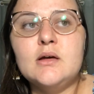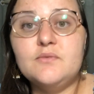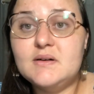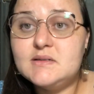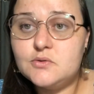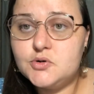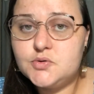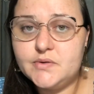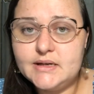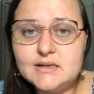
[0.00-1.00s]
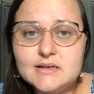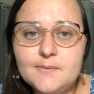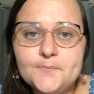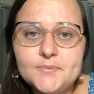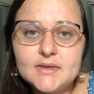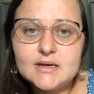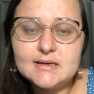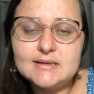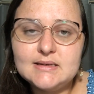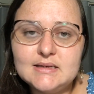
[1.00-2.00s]
vai ser o juiz
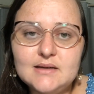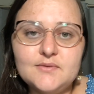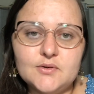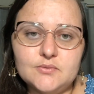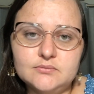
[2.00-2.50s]
civil.